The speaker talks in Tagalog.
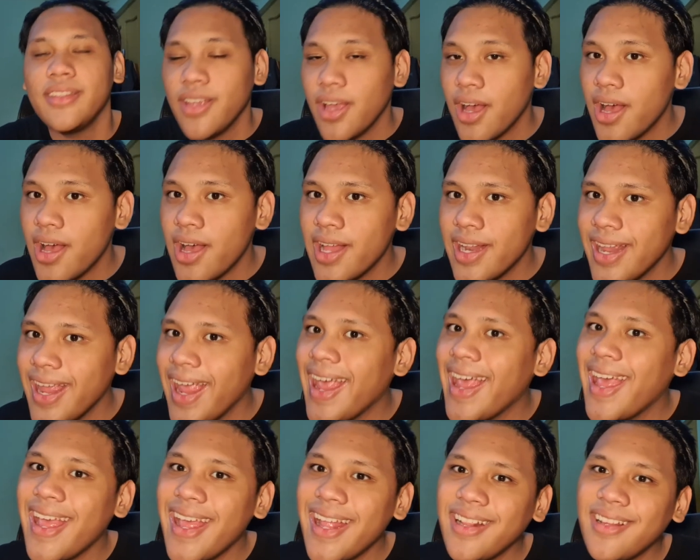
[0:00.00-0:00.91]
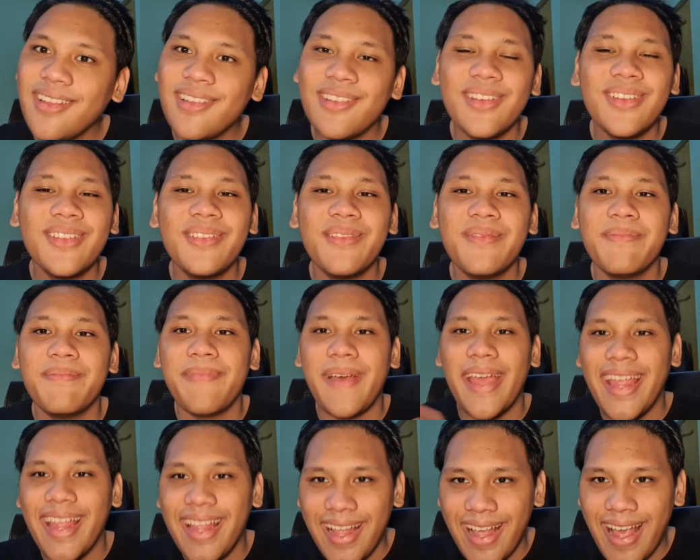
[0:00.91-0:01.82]
Yun, and
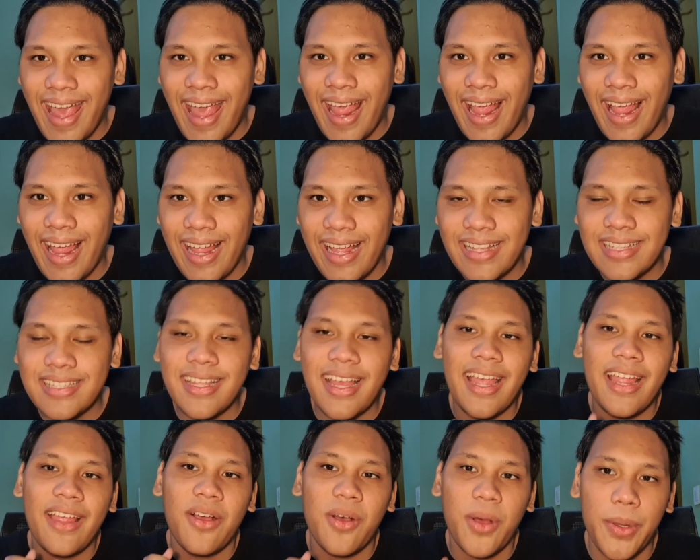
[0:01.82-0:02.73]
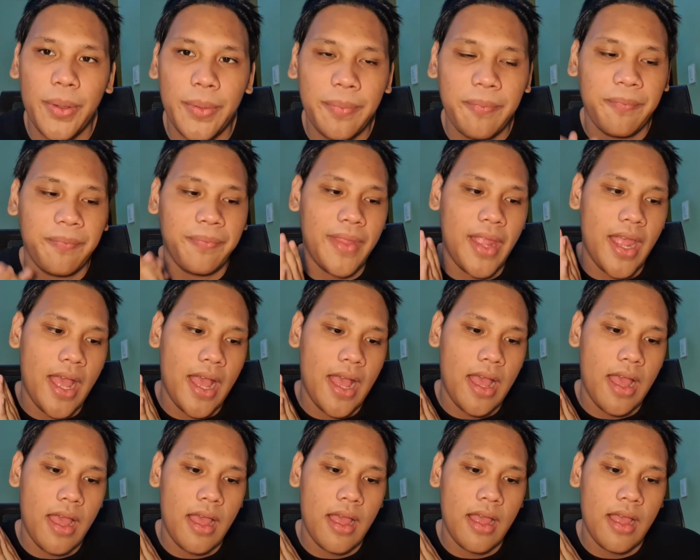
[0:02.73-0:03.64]
goodbye, guys. I hope
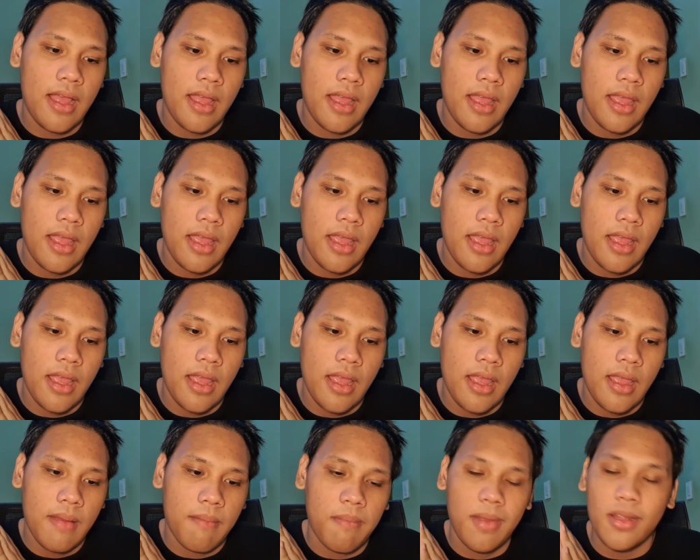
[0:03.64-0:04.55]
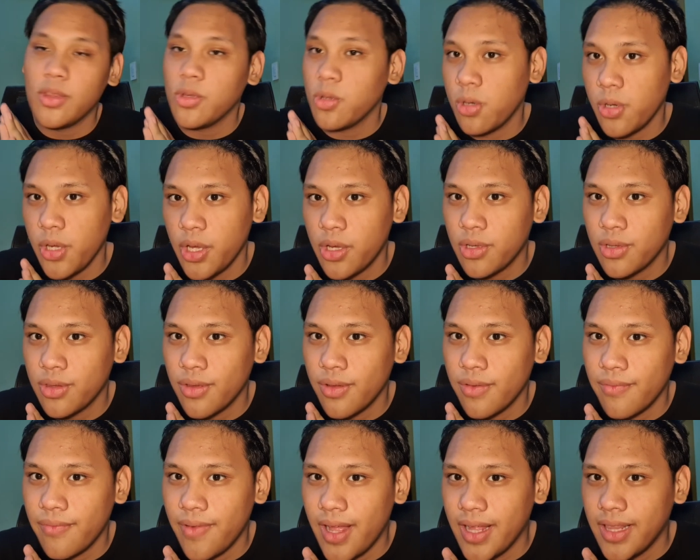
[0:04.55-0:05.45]
na matuloy ko
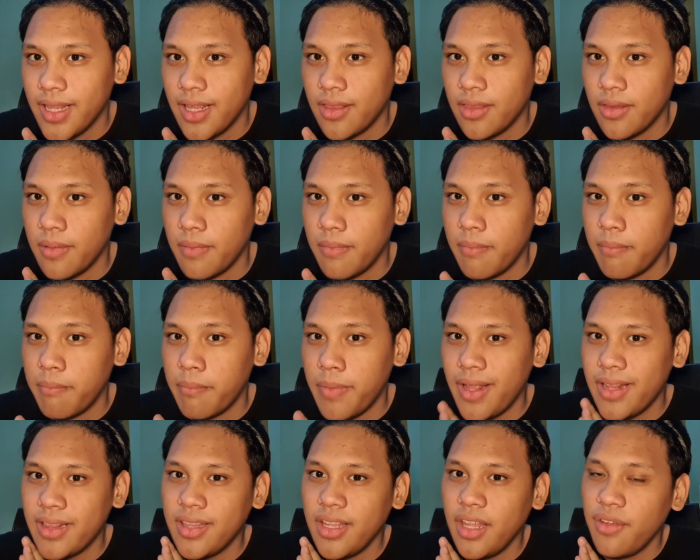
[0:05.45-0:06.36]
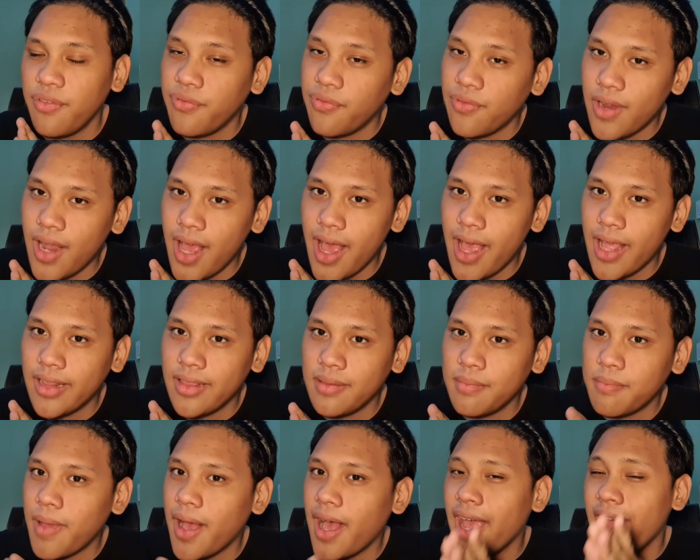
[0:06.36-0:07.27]
tong vlog na to. But if not,
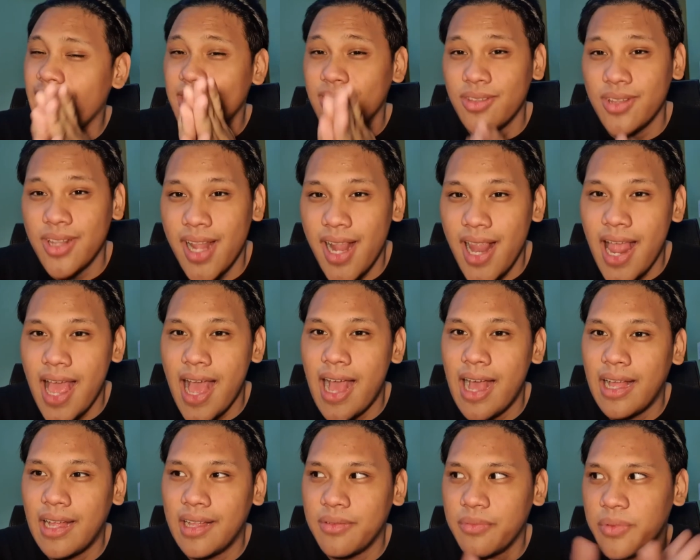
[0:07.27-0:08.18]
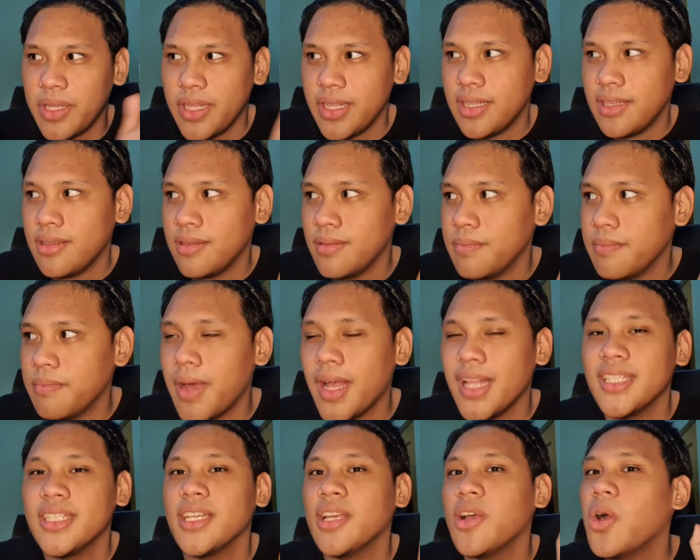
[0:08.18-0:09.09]
baka ito na lang with
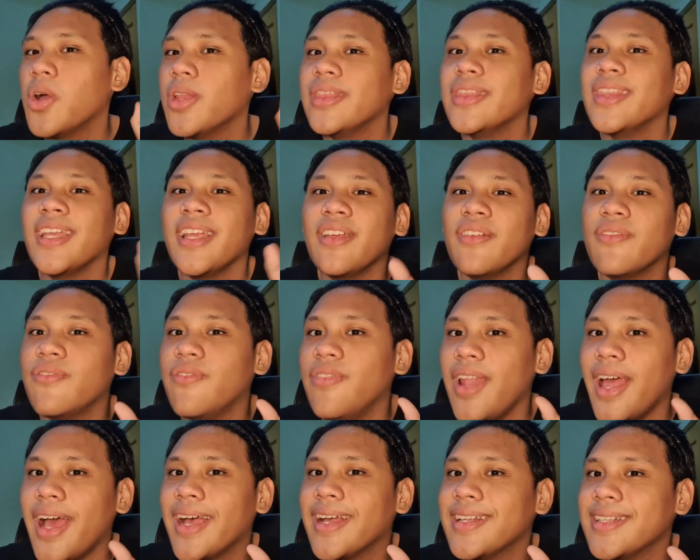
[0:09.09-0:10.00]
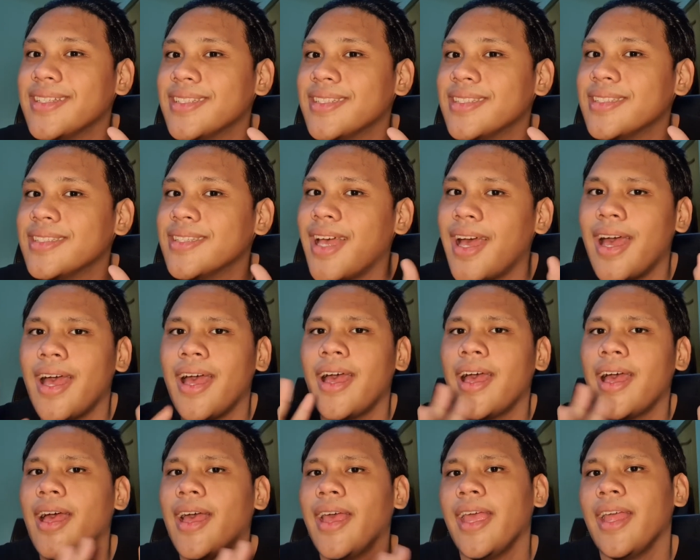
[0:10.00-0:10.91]
matching onting vlogs sa
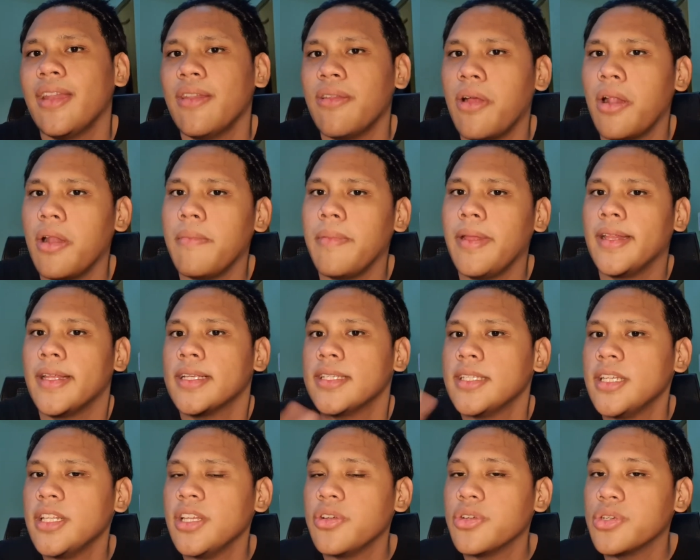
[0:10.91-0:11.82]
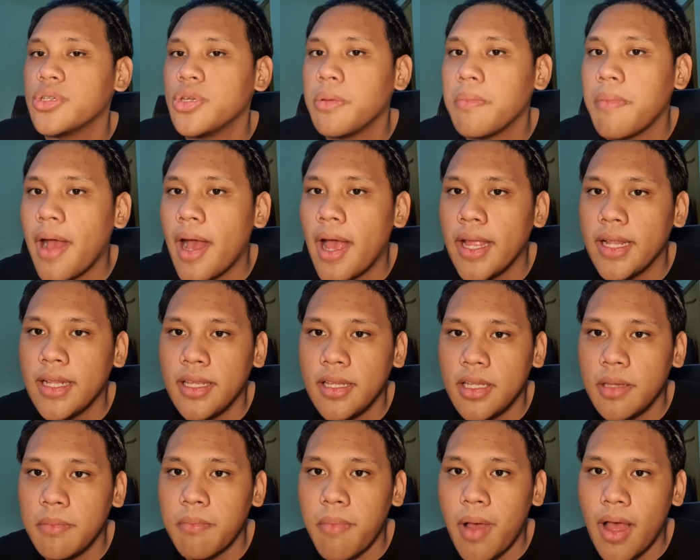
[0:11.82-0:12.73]
enrollment. Kasi hindi ko sure baka hindi
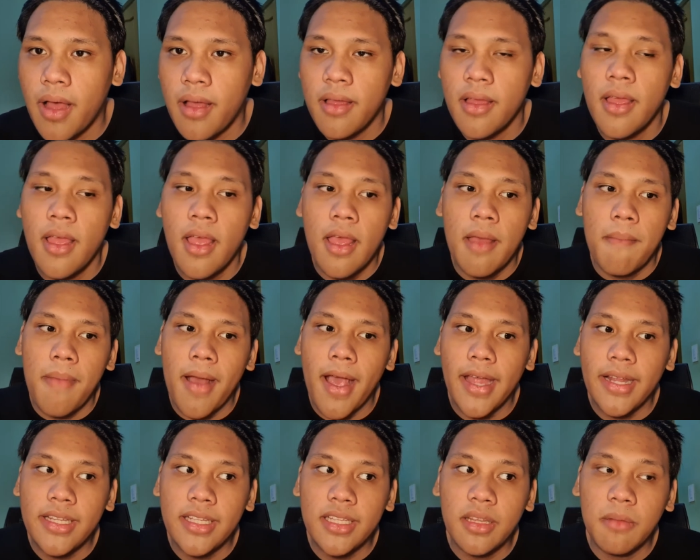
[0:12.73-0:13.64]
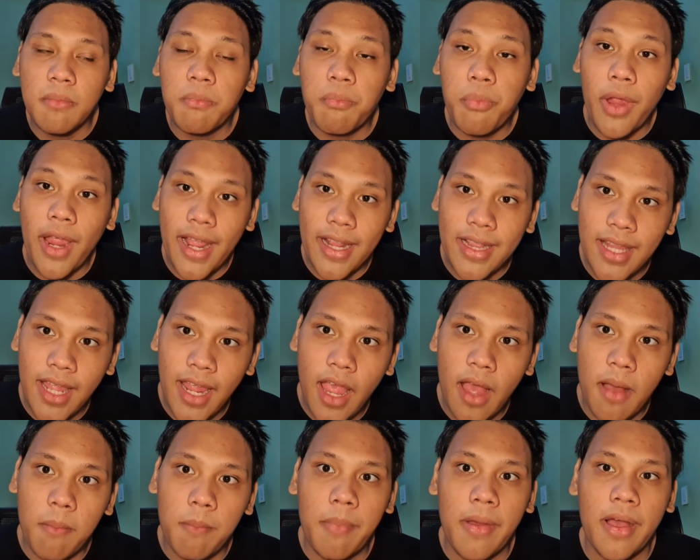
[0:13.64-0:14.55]
din ba, baka hindi din pwede
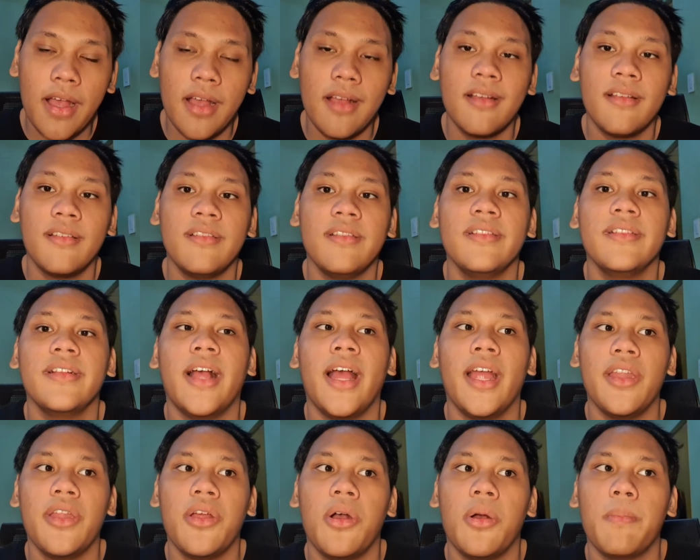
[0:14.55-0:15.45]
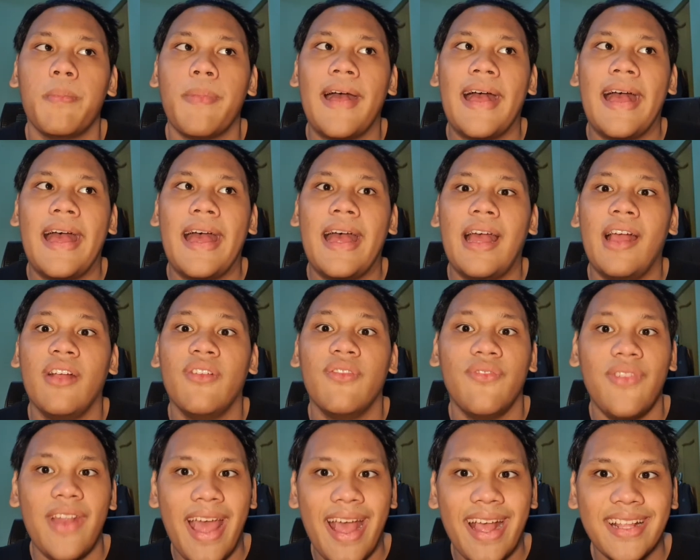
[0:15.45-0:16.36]
ang pag, ano, pag
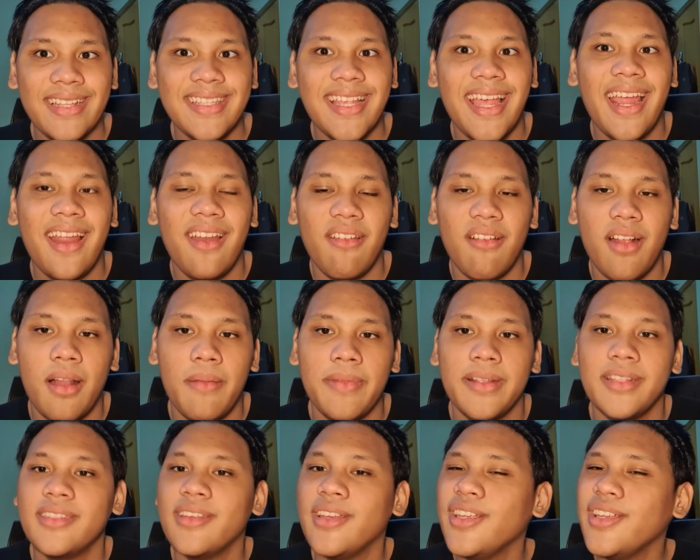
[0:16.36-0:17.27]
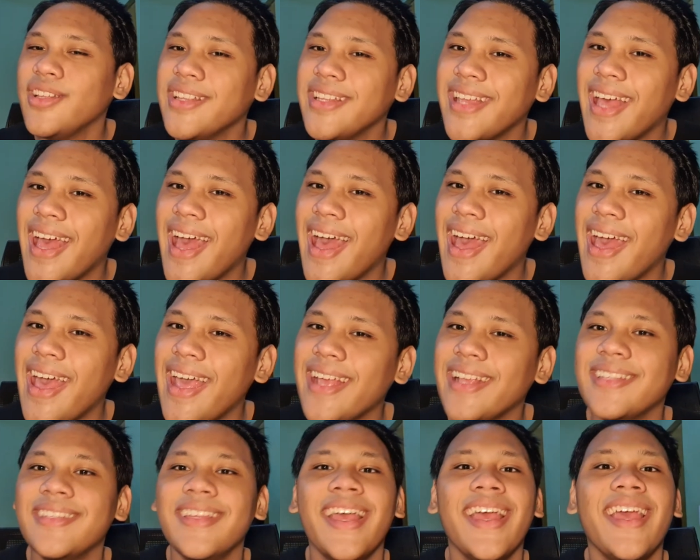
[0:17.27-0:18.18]
vlog sa enrollment. So, yun
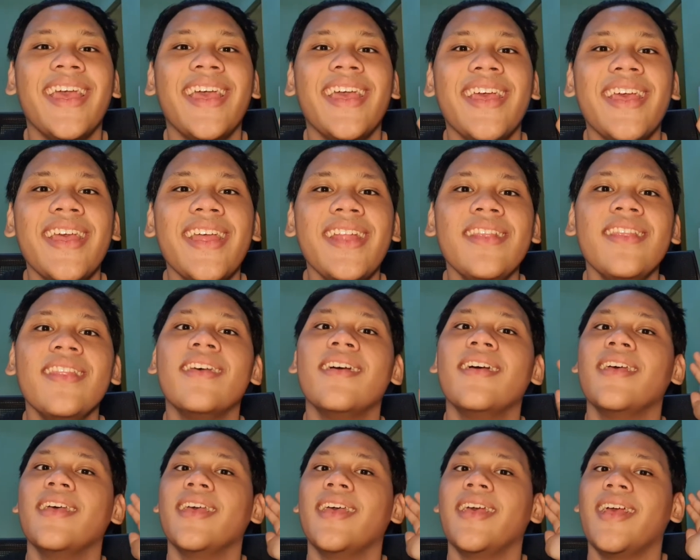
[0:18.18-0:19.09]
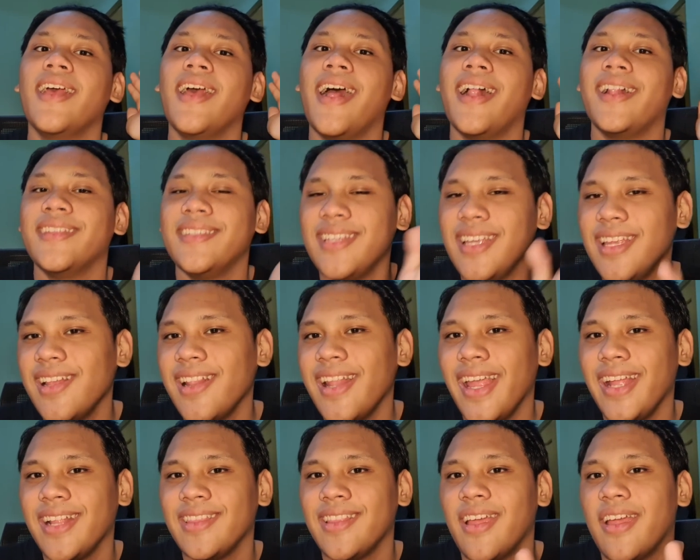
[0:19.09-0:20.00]
guys, and I'll see you
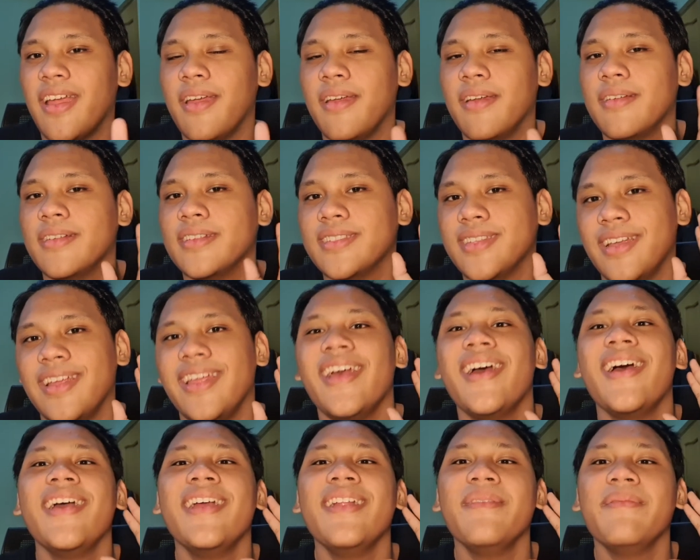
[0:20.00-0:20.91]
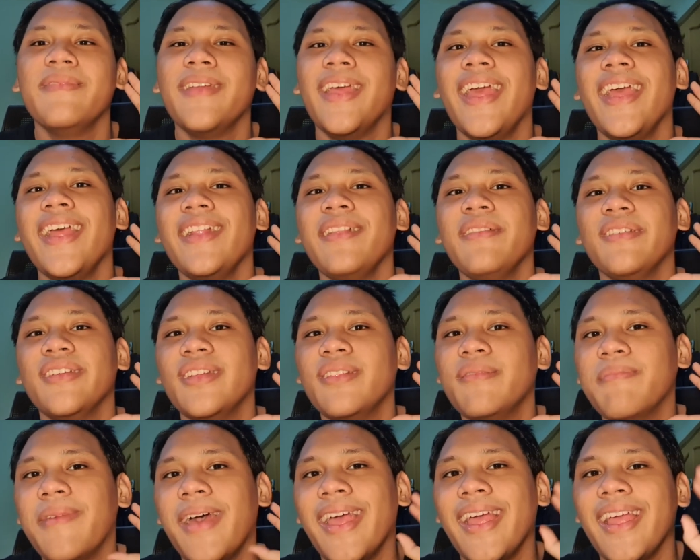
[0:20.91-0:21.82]
later. So, yan. And
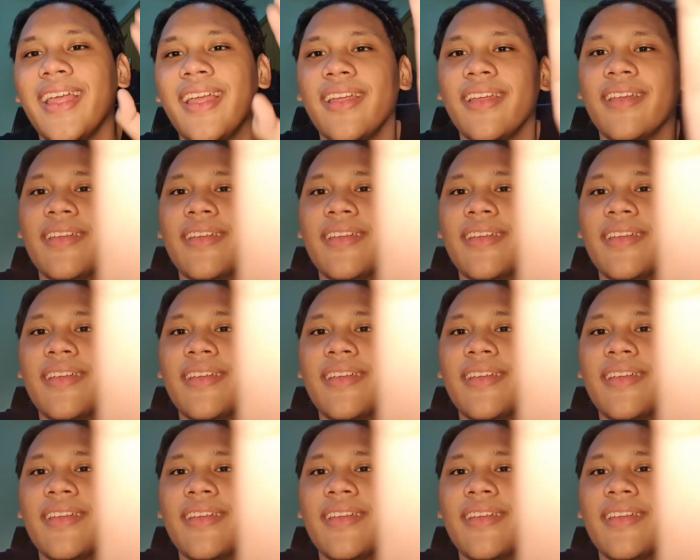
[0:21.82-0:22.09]
goodbye.